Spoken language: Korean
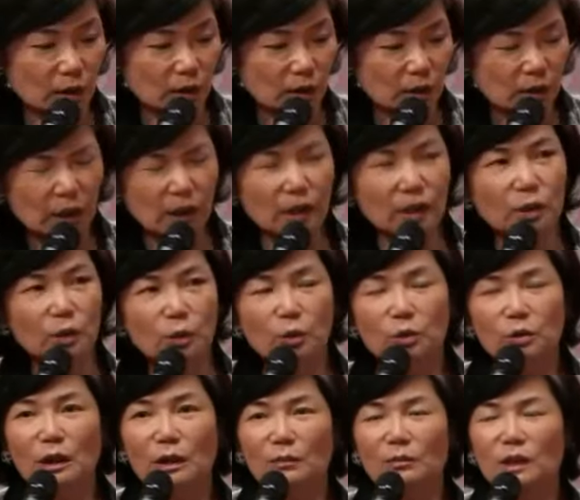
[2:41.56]
나갈 때
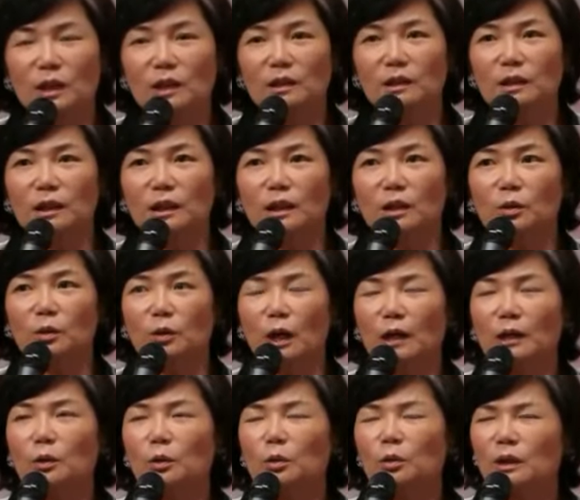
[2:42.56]
교육 담당자나 교,
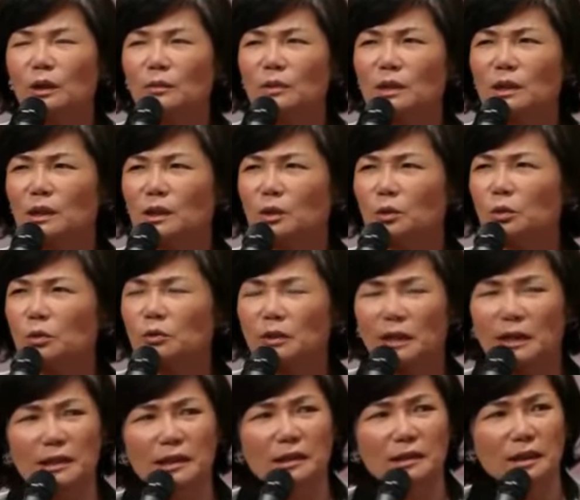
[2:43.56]
아니 교육 담당자 아니 교육
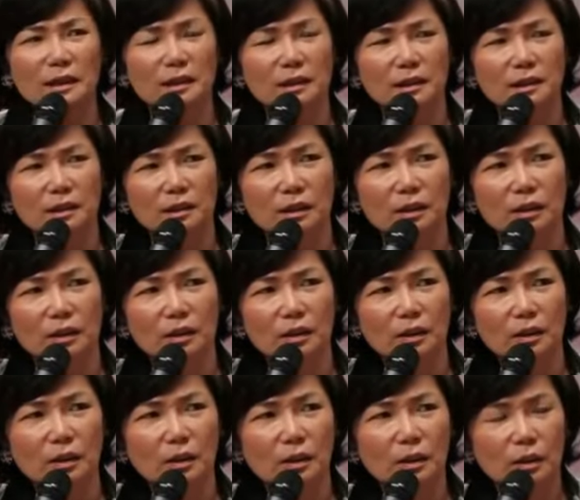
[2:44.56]
대상자들 있죠.
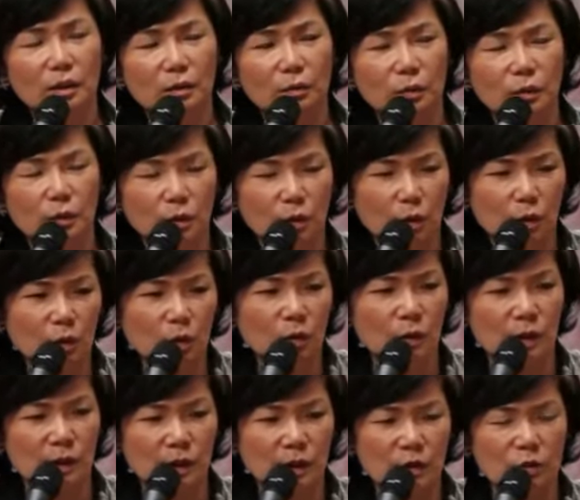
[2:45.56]
네. 뭐 어느
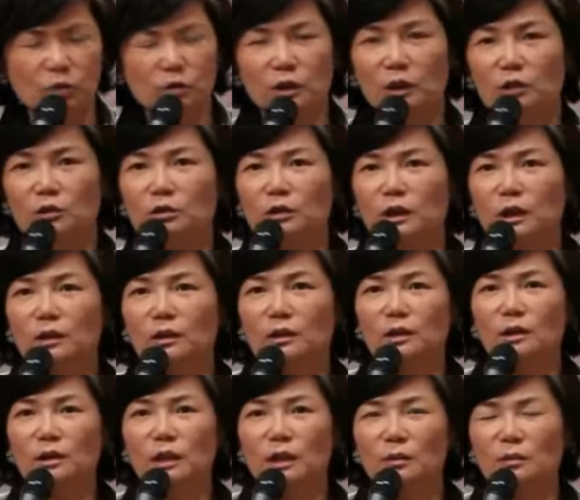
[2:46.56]
회사에 누구다 누구다 그럼
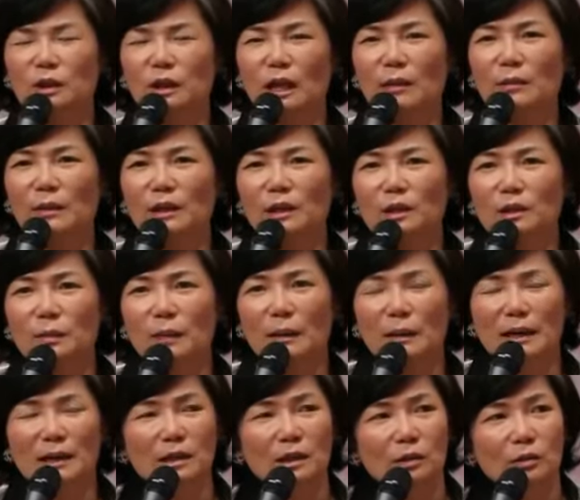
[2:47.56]
그런 사람들 다 만나서 밥
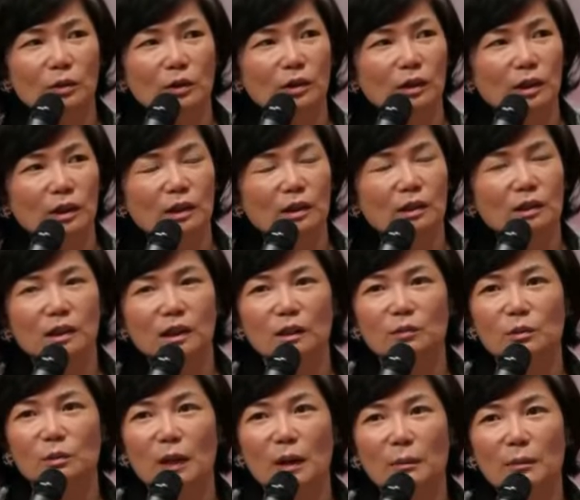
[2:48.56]
안 사줘요? 나는 그
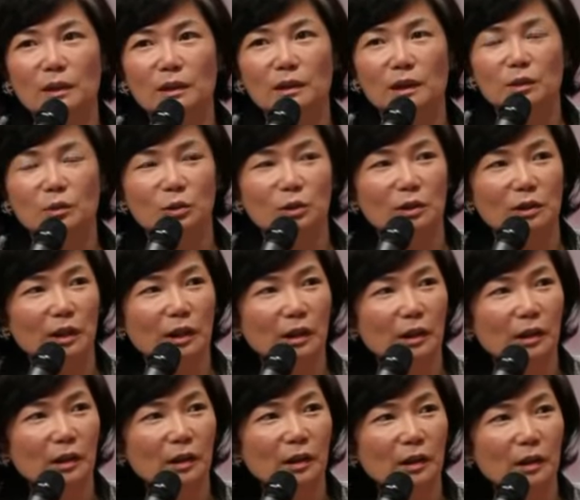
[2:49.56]
사람들 밥까지 사줬는데
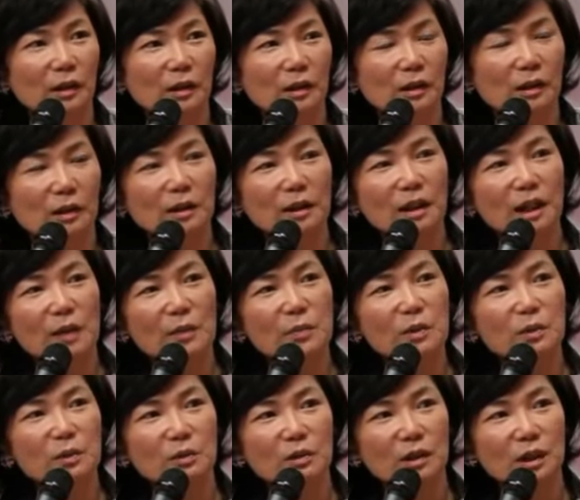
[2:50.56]
그래야
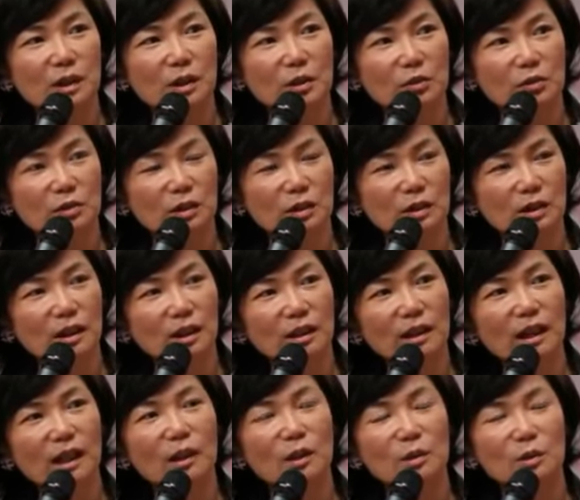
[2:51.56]
에피소드 얘기해 주지 음. 그래야
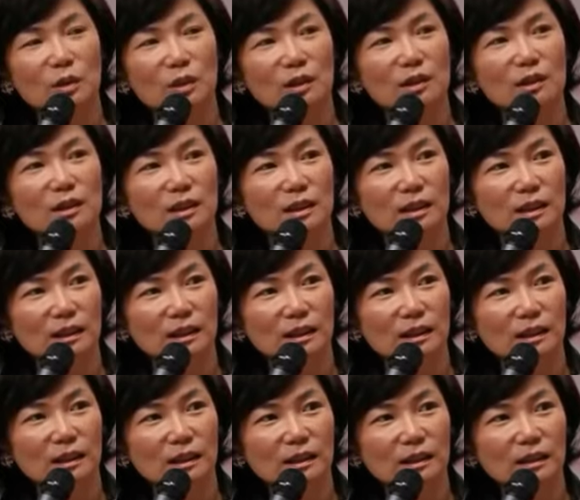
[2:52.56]
내 강의 속에 넣지
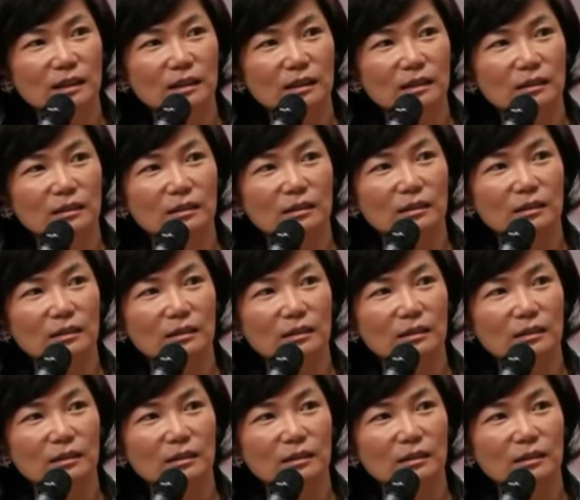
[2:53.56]
네. 어,